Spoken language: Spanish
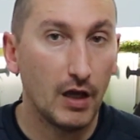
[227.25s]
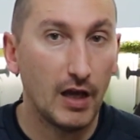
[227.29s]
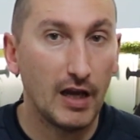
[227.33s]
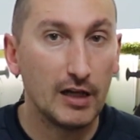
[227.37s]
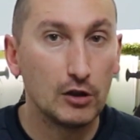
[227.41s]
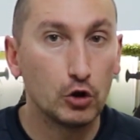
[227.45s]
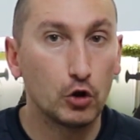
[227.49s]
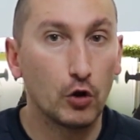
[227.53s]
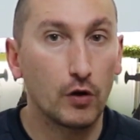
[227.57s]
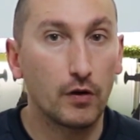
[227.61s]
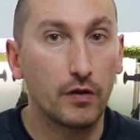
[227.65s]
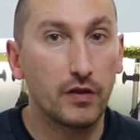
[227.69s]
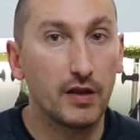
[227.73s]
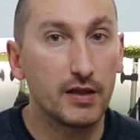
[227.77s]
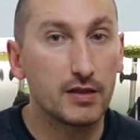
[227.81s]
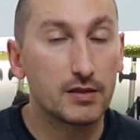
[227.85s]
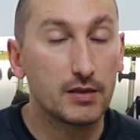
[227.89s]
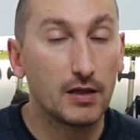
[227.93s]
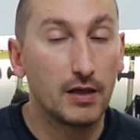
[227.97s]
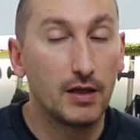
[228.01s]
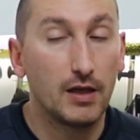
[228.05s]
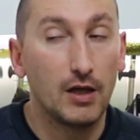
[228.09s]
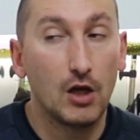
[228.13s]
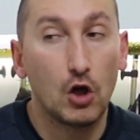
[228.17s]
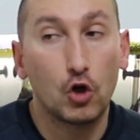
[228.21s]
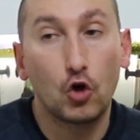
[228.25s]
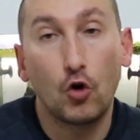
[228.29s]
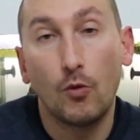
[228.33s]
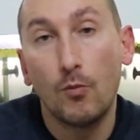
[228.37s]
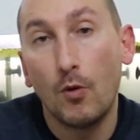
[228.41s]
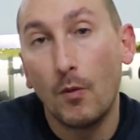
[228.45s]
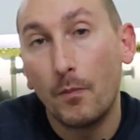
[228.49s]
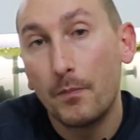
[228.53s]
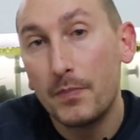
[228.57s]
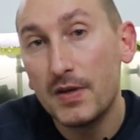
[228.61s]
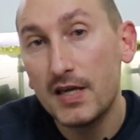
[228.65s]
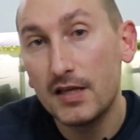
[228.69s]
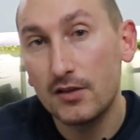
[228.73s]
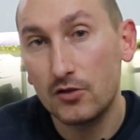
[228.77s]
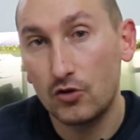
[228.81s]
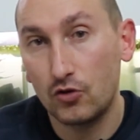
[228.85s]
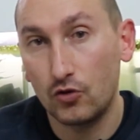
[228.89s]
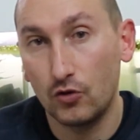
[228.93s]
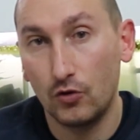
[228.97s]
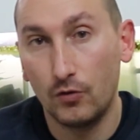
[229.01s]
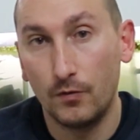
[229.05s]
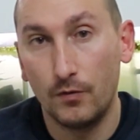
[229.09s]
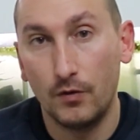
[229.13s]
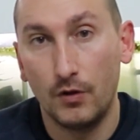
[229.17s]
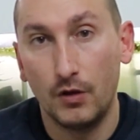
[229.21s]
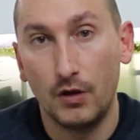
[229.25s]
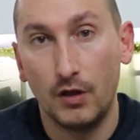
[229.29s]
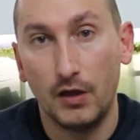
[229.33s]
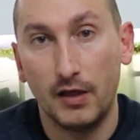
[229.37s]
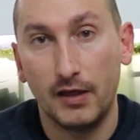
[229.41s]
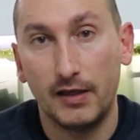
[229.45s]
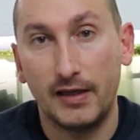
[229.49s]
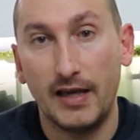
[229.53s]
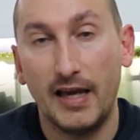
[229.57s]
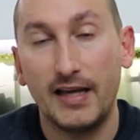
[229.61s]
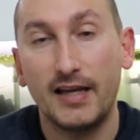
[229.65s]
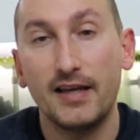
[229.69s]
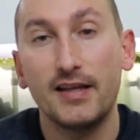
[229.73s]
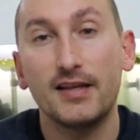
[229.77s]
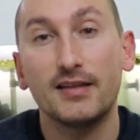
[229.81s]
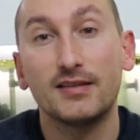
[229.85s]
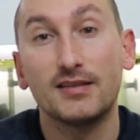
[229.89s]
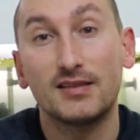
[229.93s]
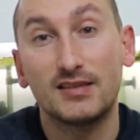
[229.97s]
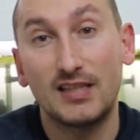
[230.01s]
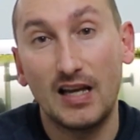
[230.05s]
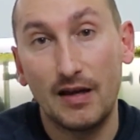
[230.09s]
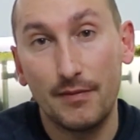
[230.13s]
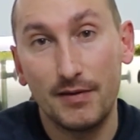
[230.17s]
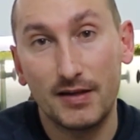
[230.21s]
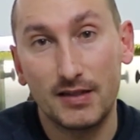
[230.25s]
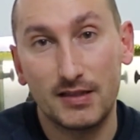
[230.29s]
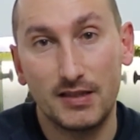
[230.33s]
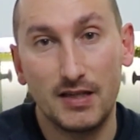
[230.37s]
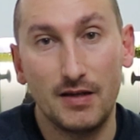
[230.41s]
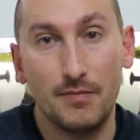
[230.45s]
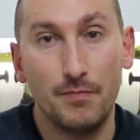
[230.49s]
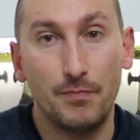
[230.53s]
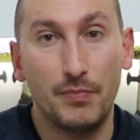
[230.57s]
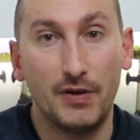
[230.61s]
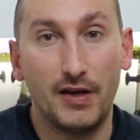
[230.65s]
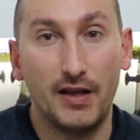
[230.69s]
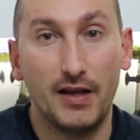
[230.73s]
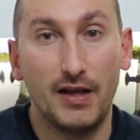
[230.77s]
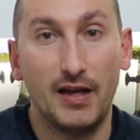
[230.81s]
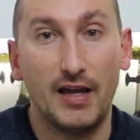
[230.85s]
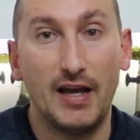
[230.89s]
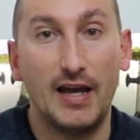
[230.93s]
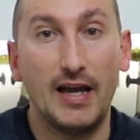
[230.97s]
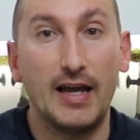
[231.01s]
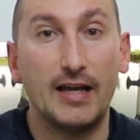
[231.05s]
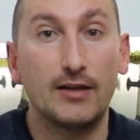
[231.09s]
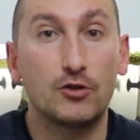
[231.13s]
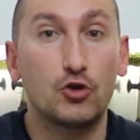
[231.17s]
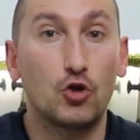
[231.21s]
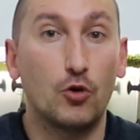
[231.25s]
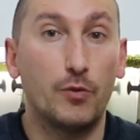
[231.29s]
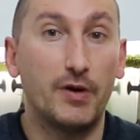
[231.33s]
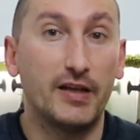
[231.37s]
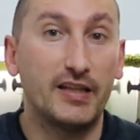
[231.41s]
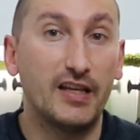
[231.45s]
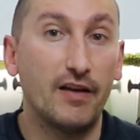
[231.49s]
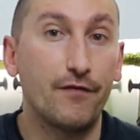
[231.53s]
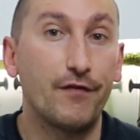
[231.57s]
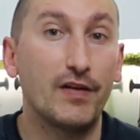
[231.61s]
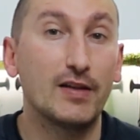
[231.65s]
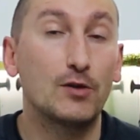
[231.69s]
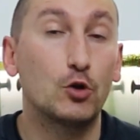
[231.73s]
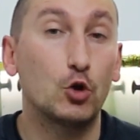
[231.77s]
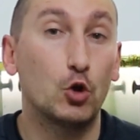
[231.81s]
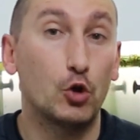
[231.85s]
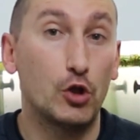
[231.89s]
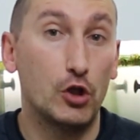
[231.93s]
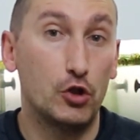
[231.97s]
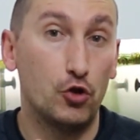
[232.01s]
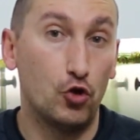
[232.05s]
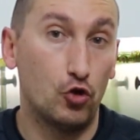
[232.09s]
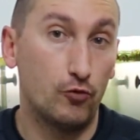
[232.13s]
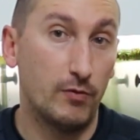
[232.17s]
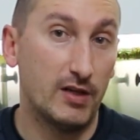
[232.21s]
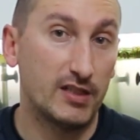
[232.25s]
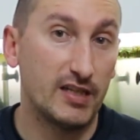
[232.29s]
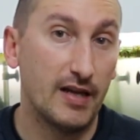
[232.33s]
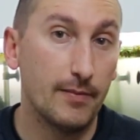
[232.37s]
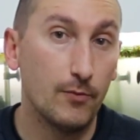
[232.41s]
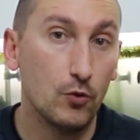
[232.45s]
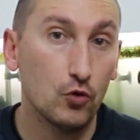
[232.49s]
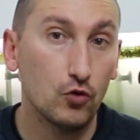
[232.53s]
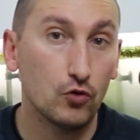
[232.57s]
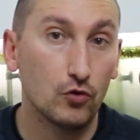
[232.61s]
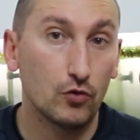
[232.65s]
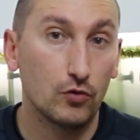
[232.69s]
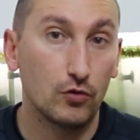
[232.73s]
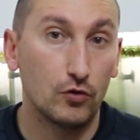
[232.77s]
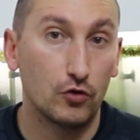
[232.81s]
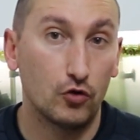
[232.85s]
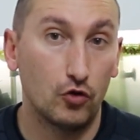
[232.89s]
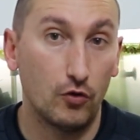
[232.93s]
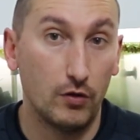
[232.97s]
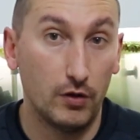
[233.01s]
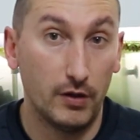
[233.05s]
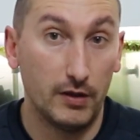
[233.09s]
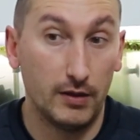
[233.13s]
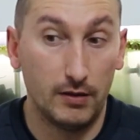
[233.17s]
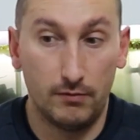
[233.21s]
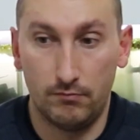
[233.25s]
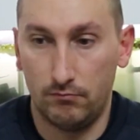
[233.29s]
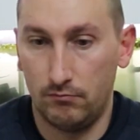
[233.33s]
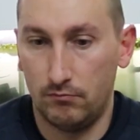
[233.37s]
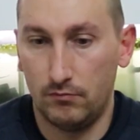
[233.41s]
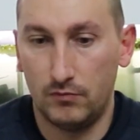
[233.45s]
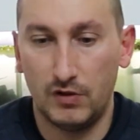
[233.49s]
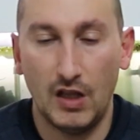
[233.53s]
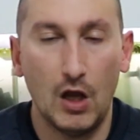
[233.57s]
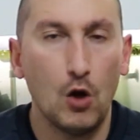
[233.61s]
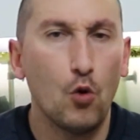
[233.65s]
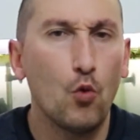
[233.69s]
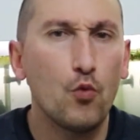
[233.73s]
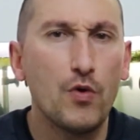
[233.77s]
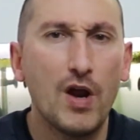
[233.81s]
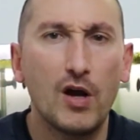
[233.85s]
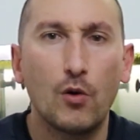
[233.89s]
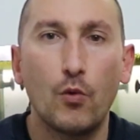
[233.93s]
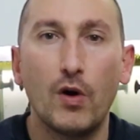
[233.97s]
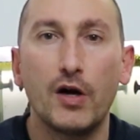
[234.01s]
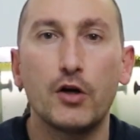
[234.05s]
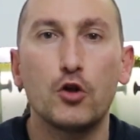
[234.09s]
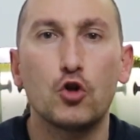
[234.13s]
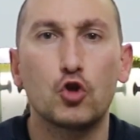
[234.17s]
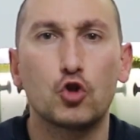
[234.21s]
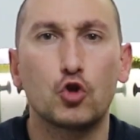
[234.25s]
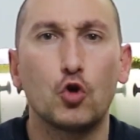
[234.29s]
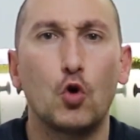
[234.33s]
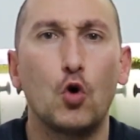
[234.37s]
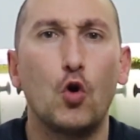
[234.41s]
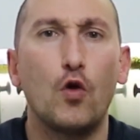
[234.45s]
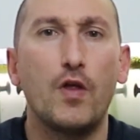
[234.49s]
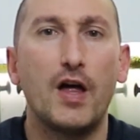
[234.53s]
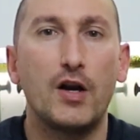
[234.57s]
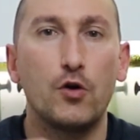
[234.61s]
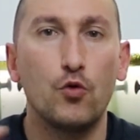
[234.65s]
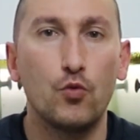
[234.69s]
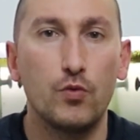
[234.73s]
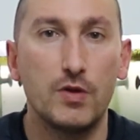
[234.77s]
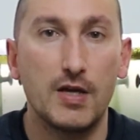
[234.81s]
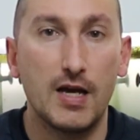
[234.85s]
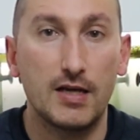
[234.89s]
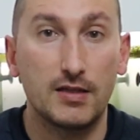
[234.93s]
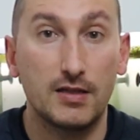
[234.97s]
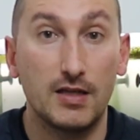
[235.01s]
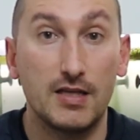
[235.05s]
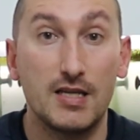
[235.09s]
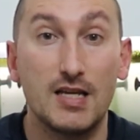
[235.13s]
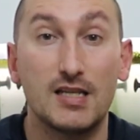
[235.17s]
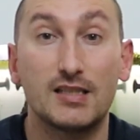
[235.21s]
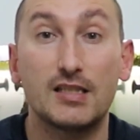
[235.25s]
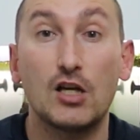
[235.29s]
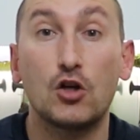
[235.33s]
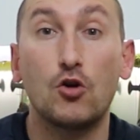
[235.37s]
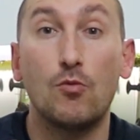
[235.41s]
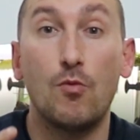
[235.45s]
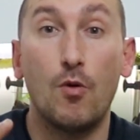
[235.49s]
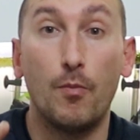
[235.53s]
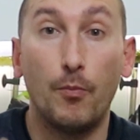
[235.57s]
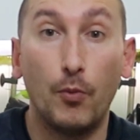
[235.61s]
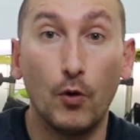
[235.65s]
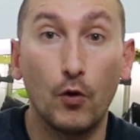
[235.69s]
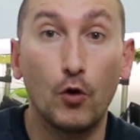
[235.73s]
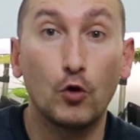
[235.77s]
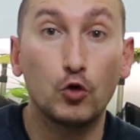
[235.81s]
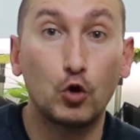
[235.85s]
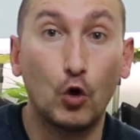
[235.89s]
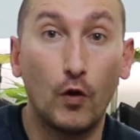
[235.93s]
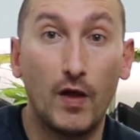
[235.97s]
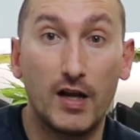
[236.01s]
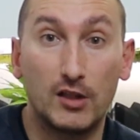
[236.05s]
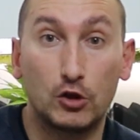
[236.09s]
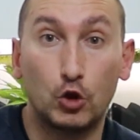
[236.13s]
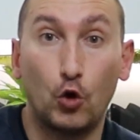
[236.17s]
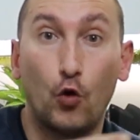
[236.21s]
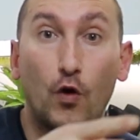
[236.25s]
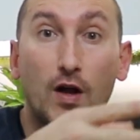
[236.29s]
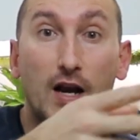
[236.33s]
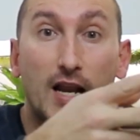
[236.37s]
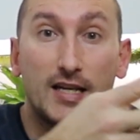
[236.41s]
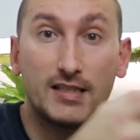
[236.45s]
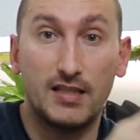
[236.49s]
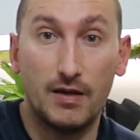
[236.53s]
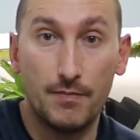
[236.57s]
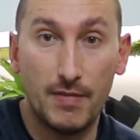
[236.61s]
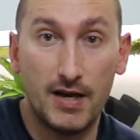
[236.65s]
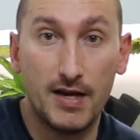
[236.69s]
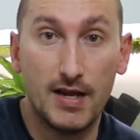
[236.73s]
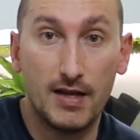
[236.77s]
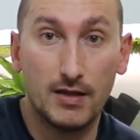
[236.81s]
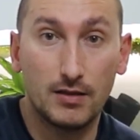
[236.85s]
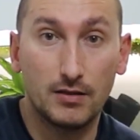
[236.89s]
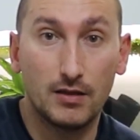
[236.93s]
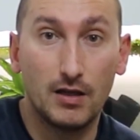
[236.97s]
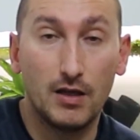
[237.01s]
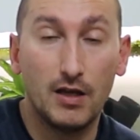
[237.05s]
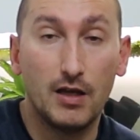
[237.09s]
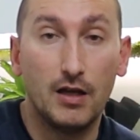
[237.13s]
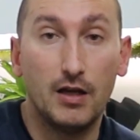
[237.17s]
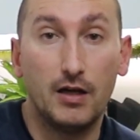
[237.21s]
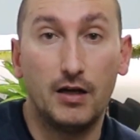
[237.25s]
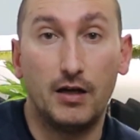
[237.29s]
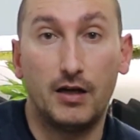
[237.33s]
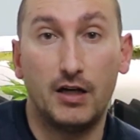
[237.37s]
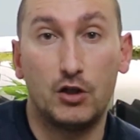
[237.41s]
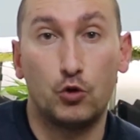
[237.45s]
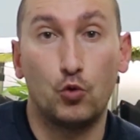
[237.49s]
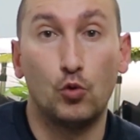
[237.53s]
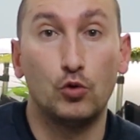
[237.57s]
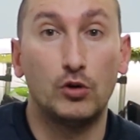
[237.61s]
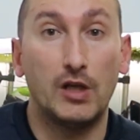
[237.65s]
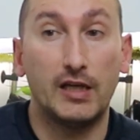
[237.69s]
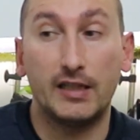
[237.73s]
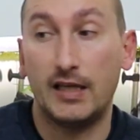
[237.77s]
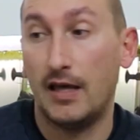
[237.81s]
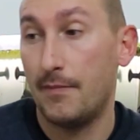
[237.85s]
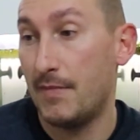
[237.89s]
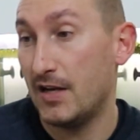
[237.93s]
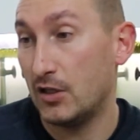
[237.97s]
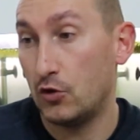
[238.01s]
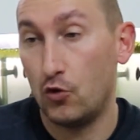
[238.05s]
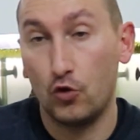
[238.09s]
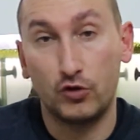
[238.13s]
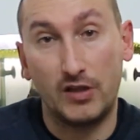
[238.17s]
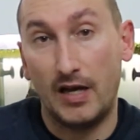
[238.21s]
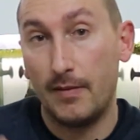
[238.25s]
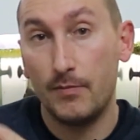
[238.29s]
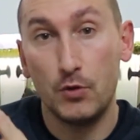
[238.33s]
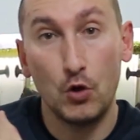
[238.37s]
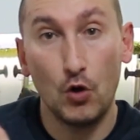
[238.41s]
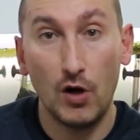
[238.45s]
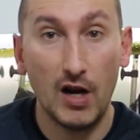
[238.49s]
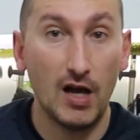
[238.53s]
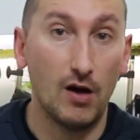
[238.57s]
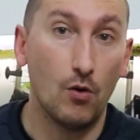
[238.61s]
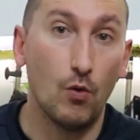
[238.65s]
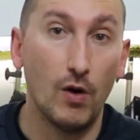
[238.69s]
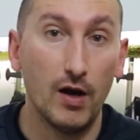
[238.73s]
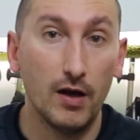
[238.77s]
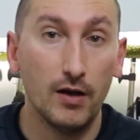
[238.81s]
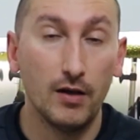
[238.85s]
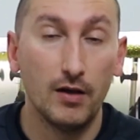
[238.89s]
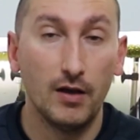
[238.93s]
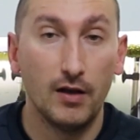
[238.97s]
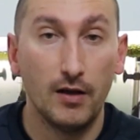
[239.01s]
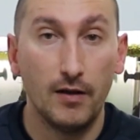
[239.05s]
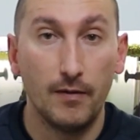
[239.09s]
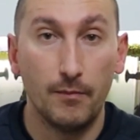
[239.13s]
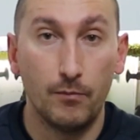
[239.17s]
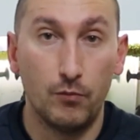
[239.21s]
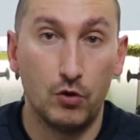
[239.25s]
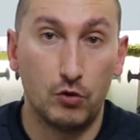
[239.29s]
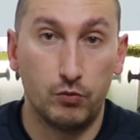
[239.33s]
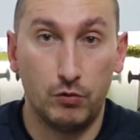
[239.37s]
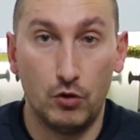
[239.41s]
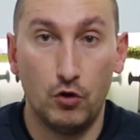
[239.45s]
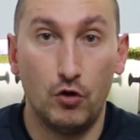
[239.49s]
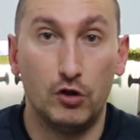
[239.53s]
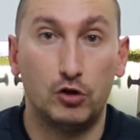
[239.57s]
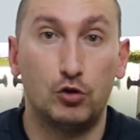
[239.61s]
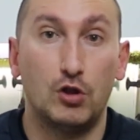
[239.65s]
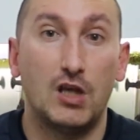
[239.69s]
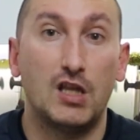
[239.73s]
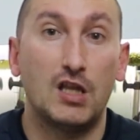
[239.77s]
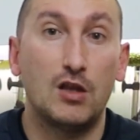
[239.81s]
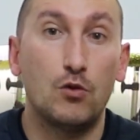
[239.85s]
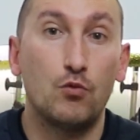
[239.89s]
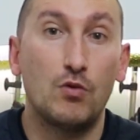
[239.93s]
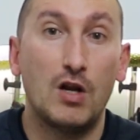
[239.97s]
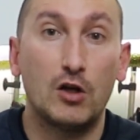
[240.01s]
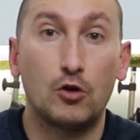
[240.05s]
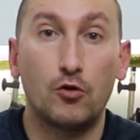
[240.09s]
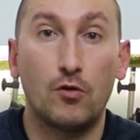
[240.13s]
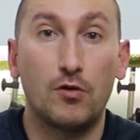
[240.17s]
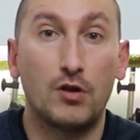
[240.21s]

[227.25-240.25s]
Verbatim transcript: Entonces, como pienso que hay que saber siempre sobre qué factores nos basamos, sobre tengo un acuario solo de anubias y ese como puedo todas todas las semanas, resulta que además no cambio el agua, pues bueno, estoy haciendo una